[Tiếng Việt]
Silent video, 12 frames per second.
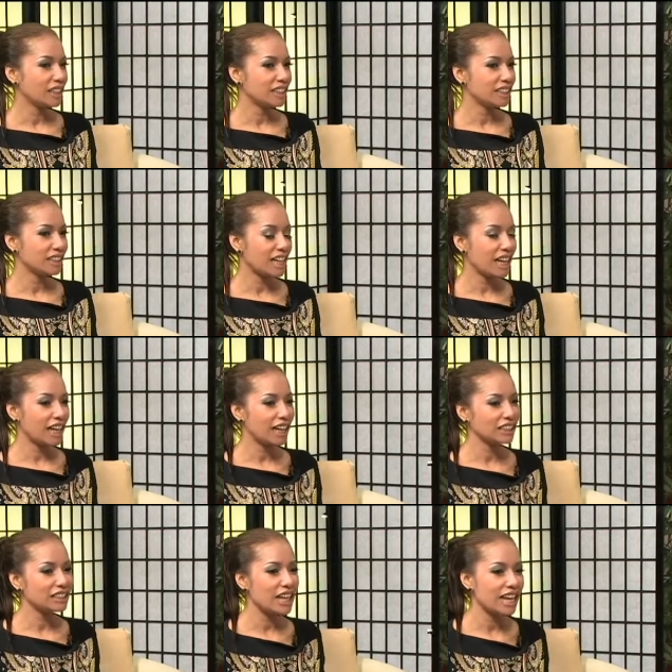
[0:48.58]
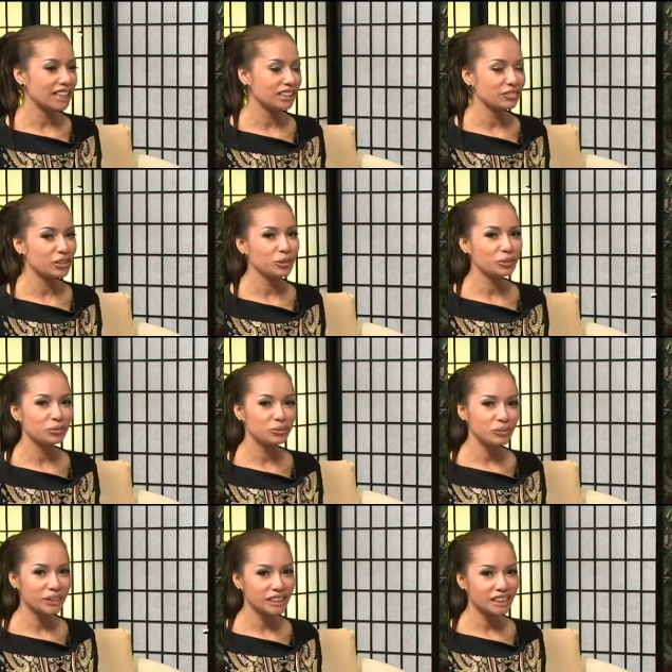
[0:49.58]
Dạ thưa anh và
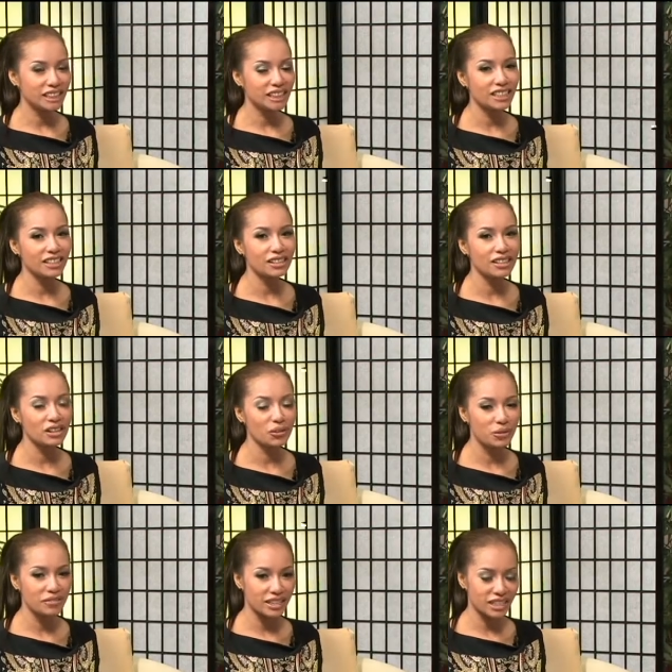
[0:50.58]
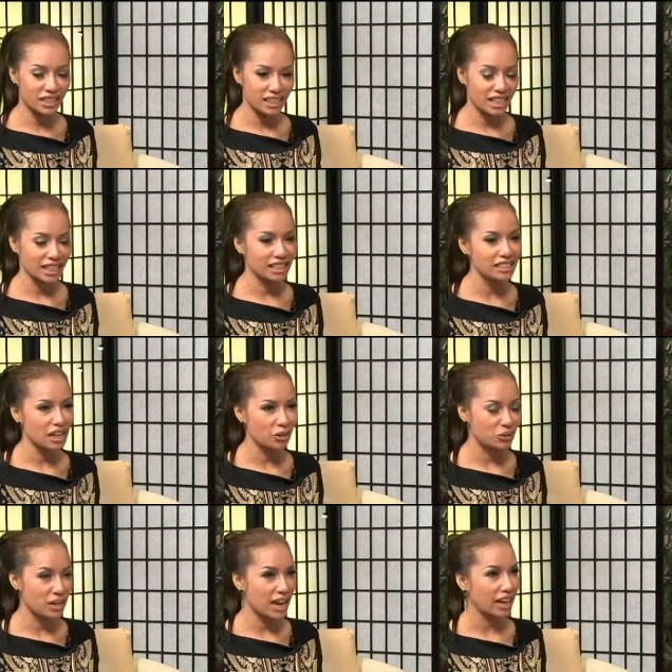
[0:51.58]
cũng như thưa ờ, quý vị khán giả
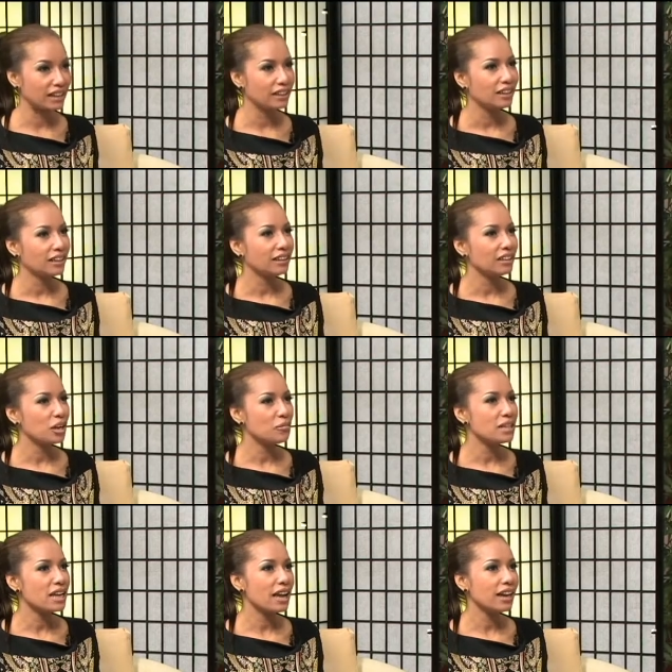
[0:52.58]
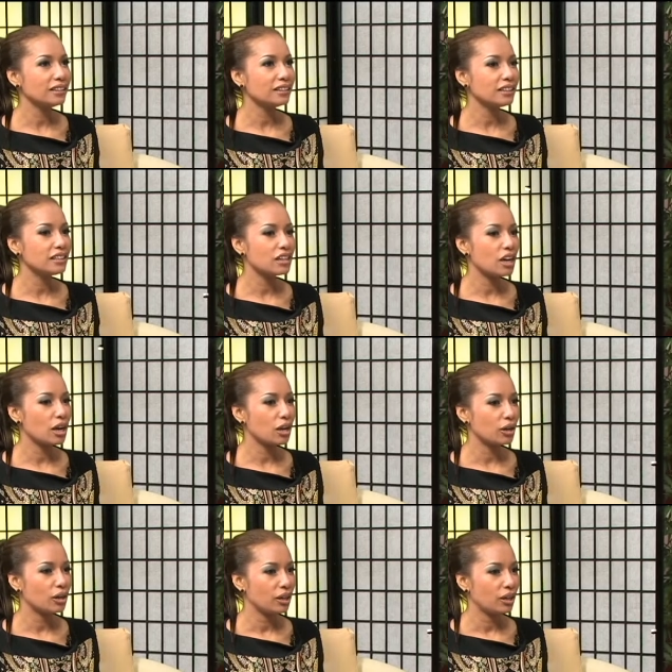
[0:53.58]
của đài, em đi hát thì ờ,